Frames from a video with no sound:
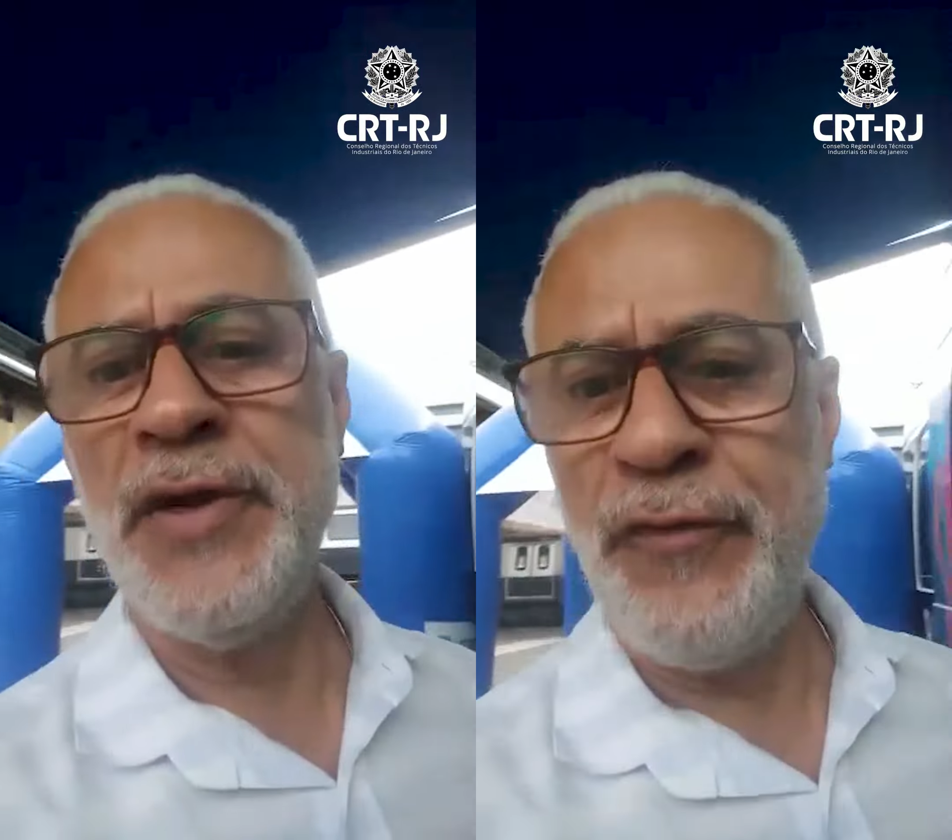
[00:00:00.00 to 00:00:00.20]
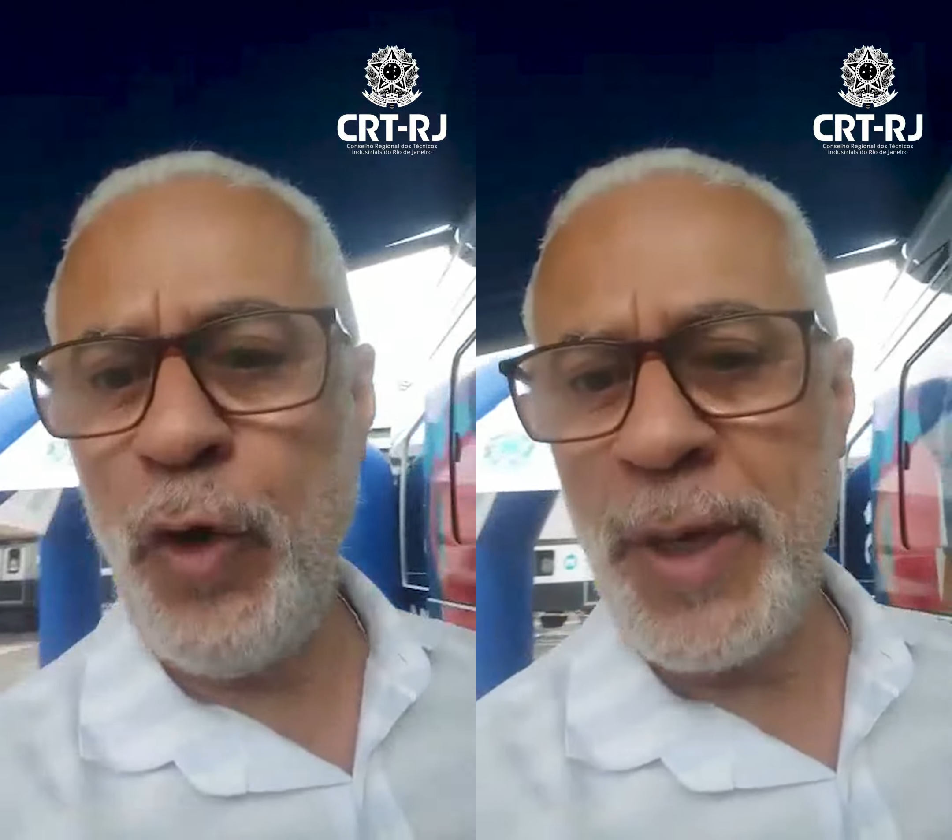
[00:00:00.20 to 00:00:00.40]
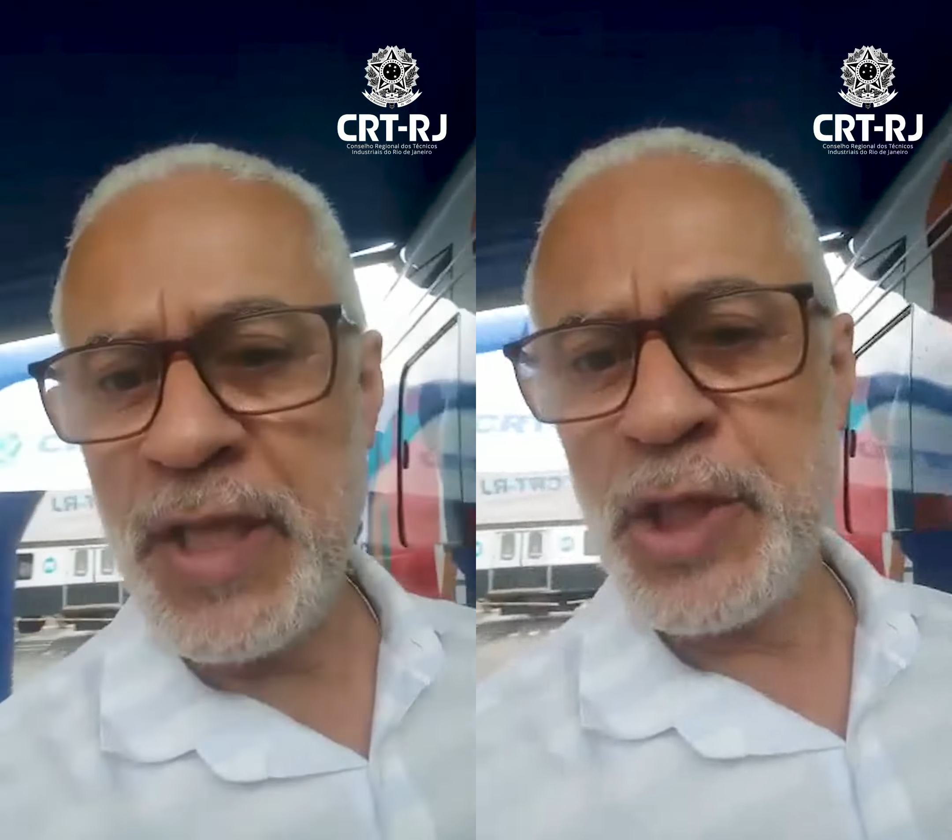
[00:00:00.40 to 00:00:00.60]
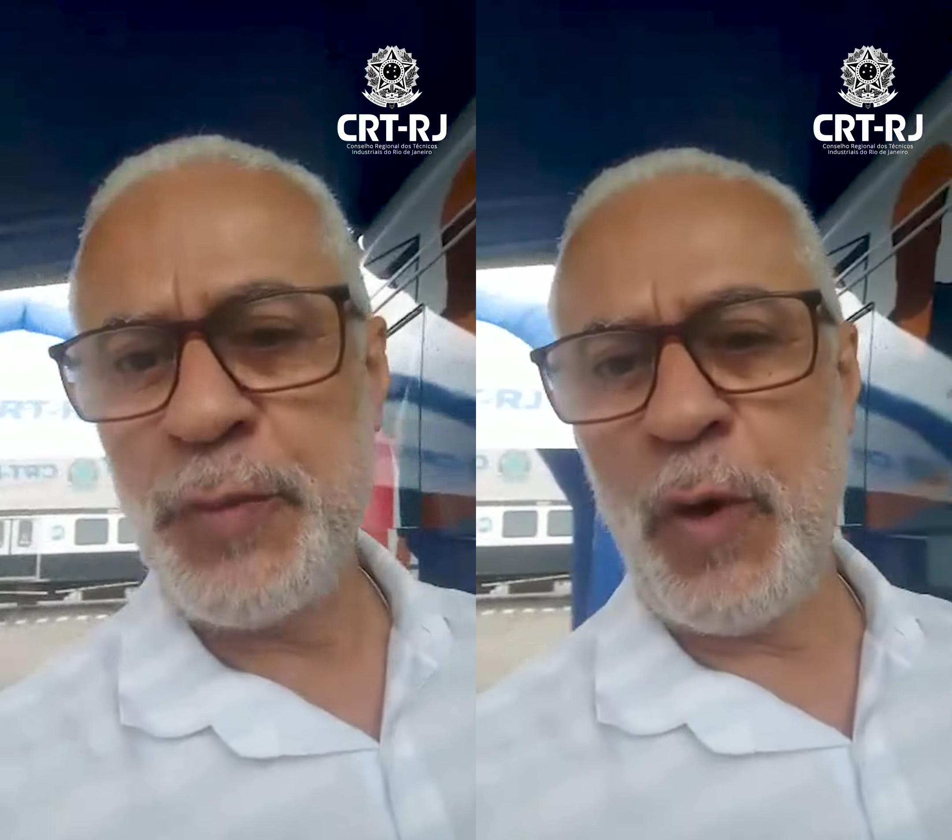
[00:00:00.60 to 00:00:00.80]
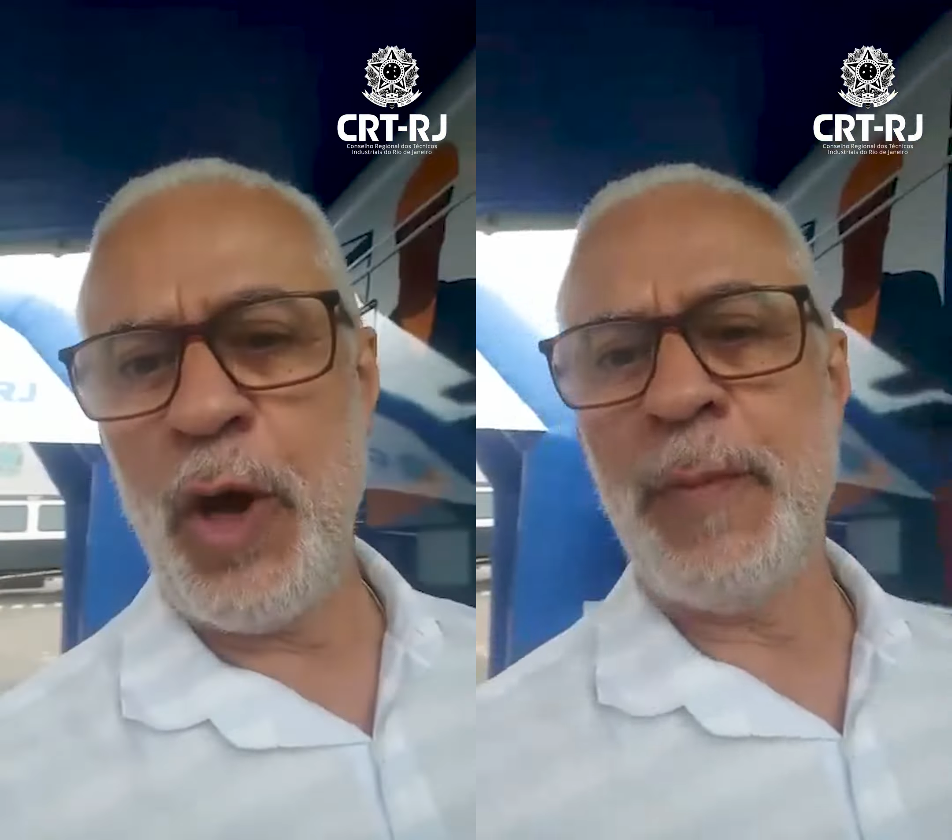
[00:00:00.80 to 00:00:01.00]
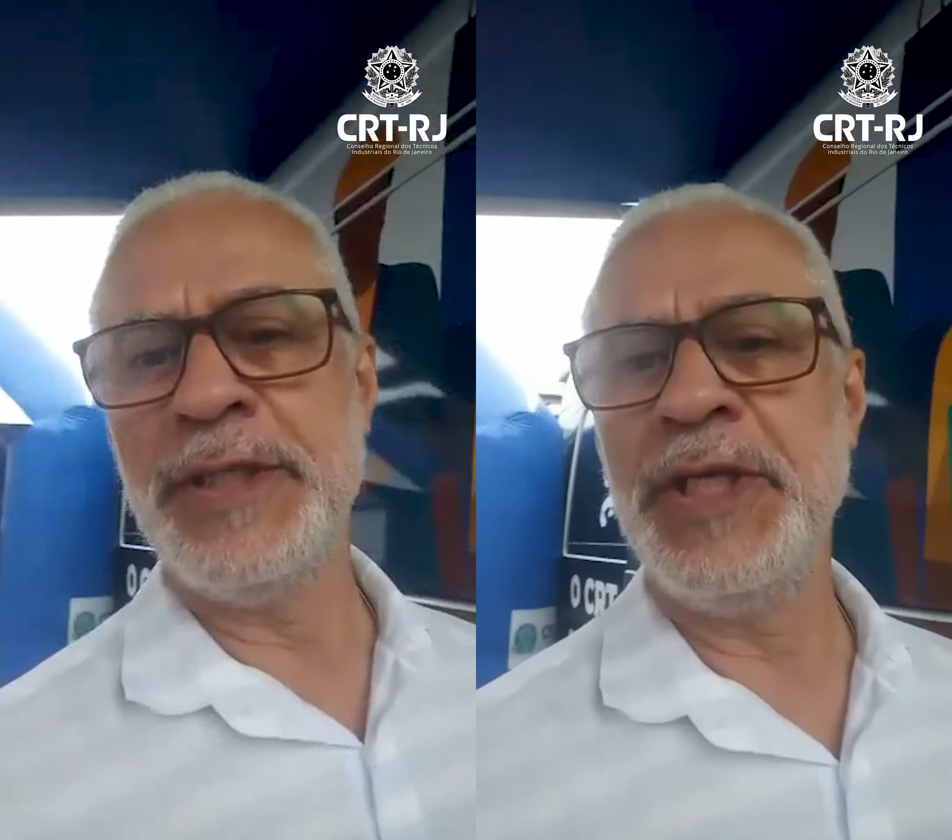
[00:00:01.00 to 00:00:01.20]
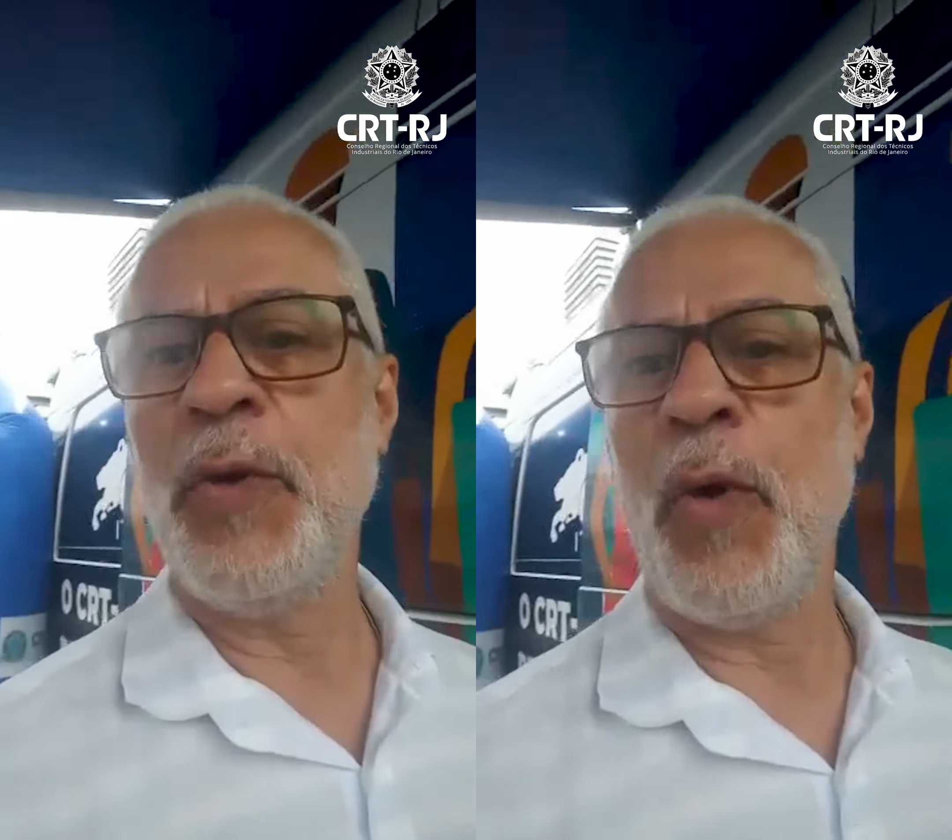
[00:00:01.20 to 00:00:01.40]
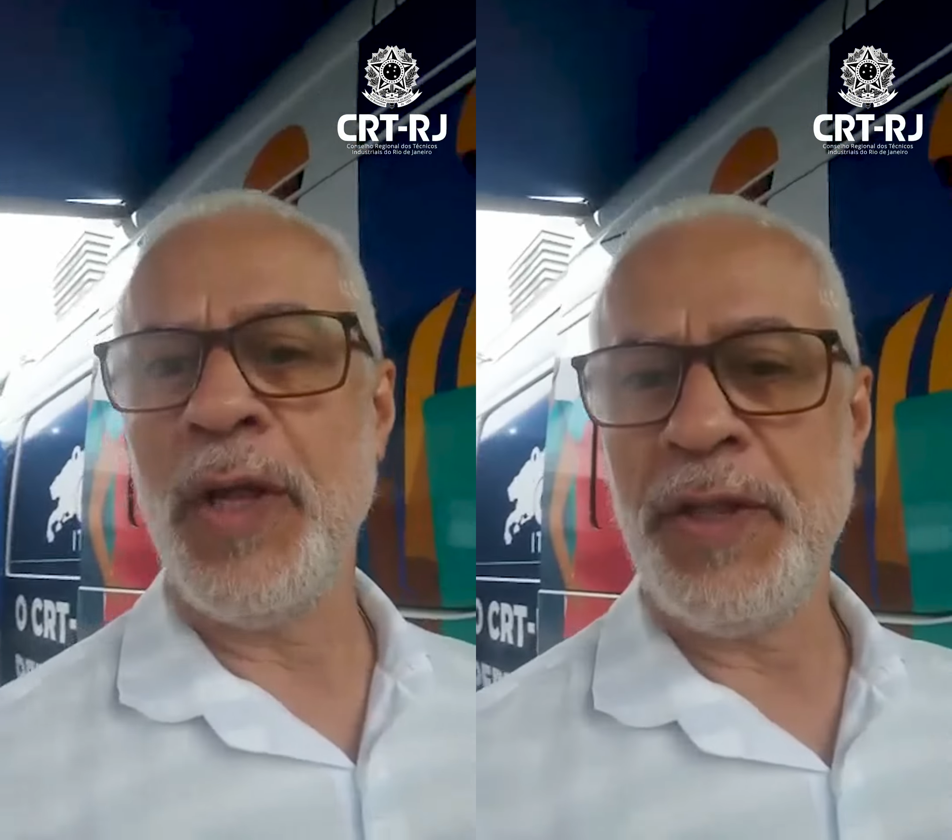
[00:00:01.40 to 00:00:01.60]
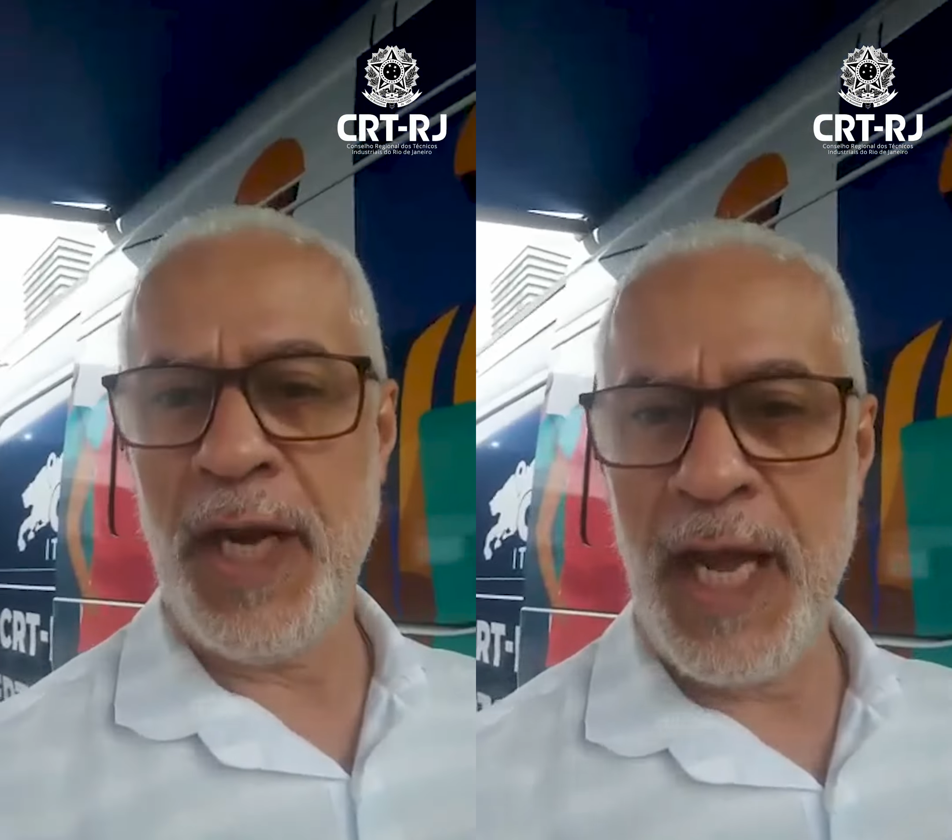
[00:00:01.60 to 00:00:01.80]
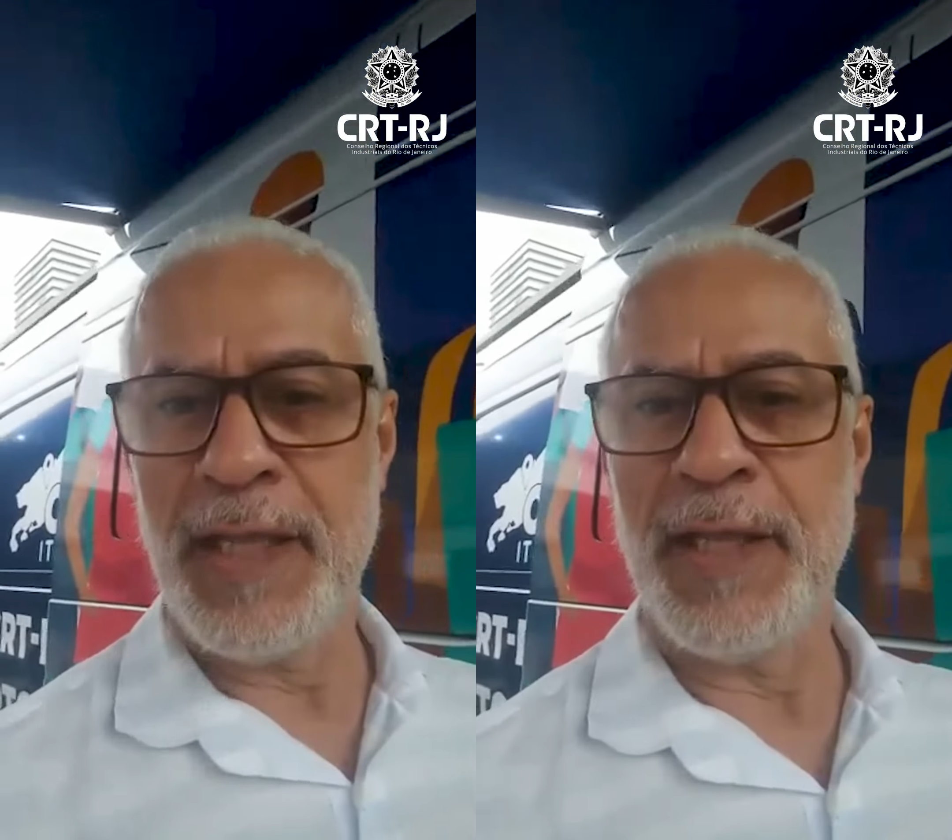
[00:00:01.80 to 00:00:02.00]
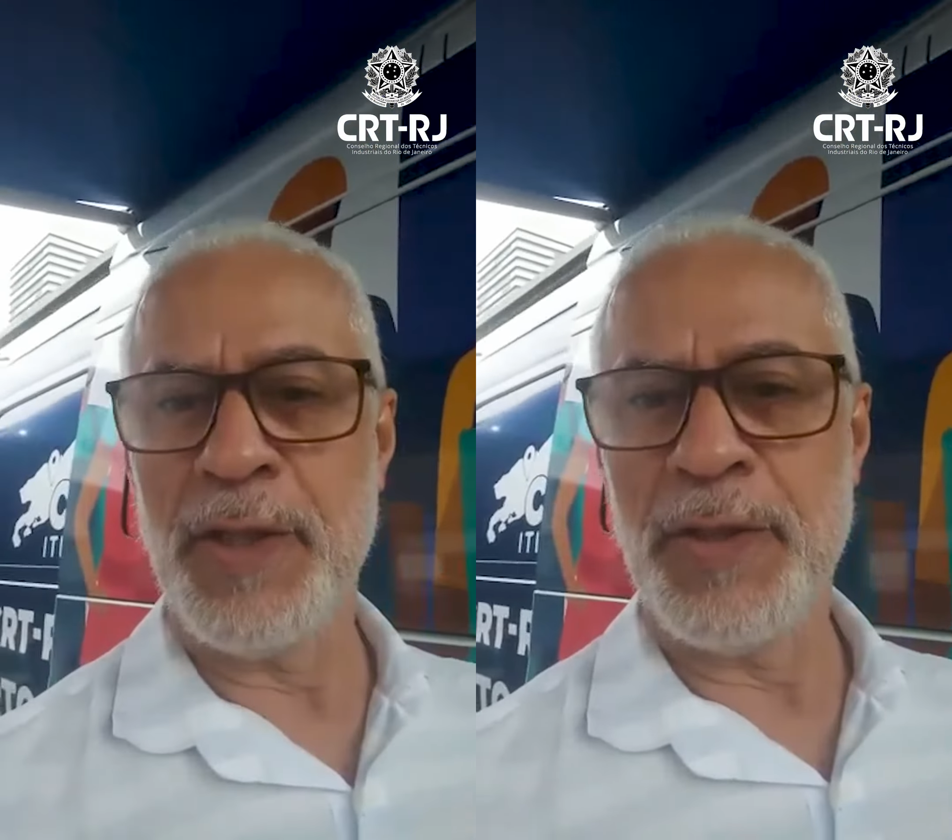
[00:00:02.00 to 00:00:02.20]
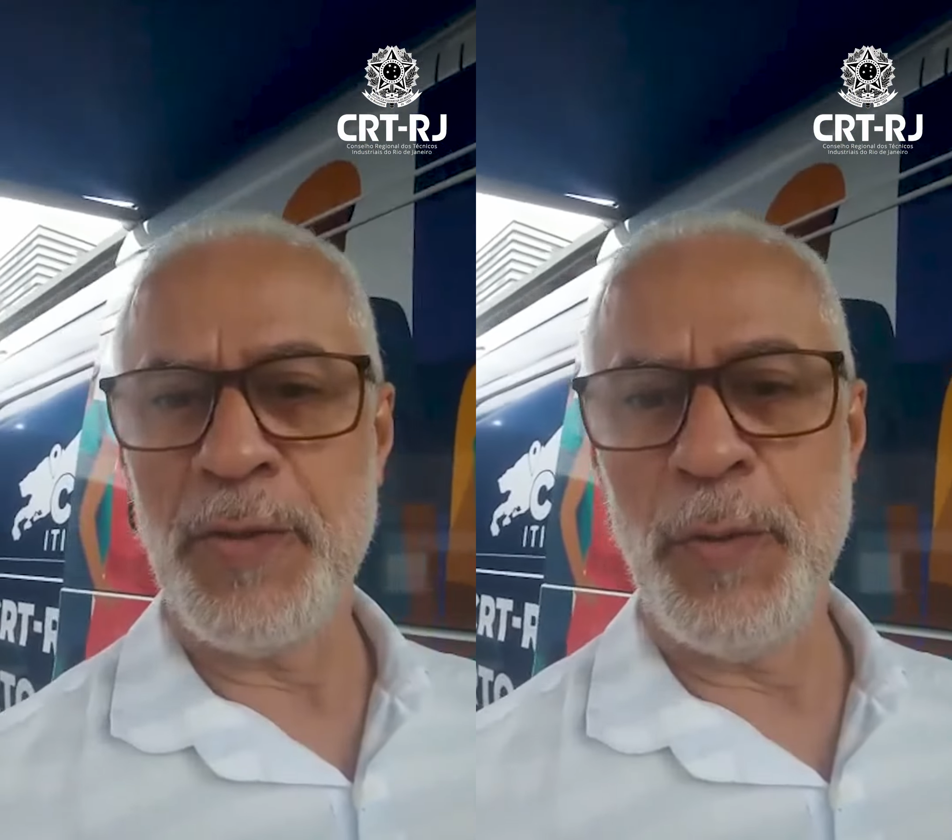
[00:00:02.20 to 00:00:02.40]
foi uma das formas encontradas.